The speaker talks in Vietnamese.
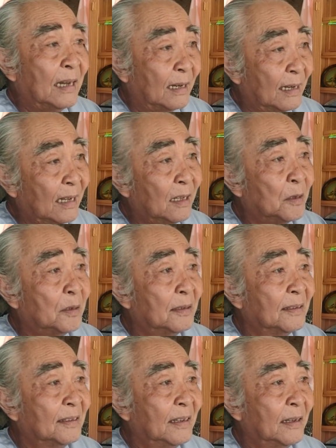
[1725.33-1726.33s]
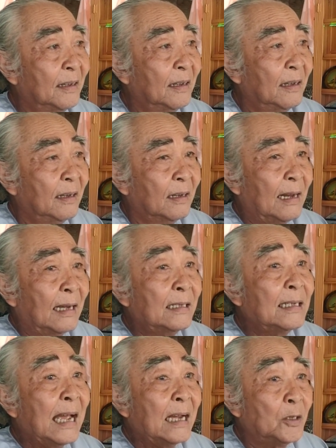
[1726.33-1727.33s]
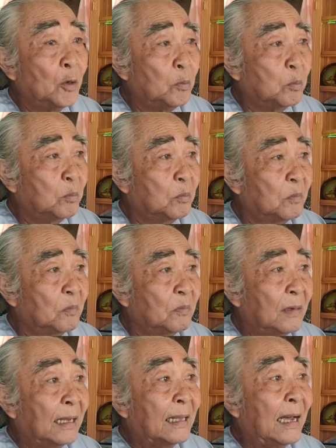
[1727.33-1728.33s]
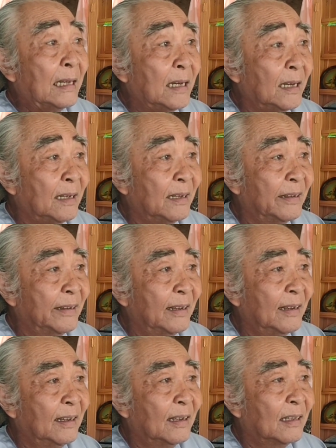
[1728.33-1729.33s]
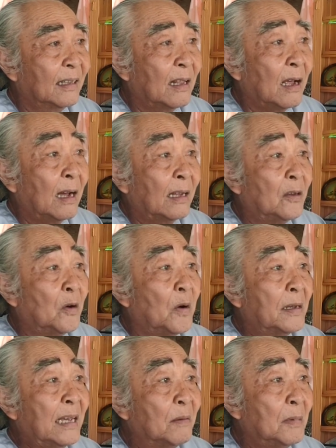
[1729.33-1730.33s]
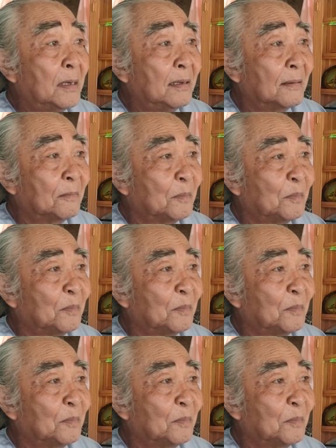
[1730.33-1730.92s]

gần đây thôi đã xa xúc là tại vì là do văn minh